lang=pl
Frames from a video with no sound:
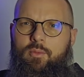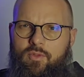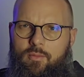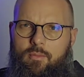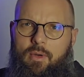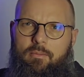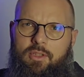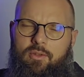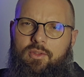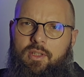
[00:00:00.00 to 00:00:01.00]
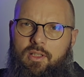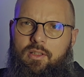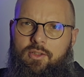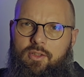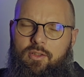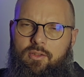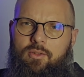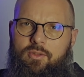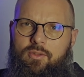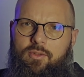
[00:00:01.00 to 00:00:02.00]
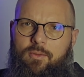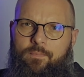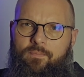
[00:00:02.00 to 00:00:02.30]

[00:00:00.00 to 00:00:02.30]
Mówimy: Mam tego serdecznie dość.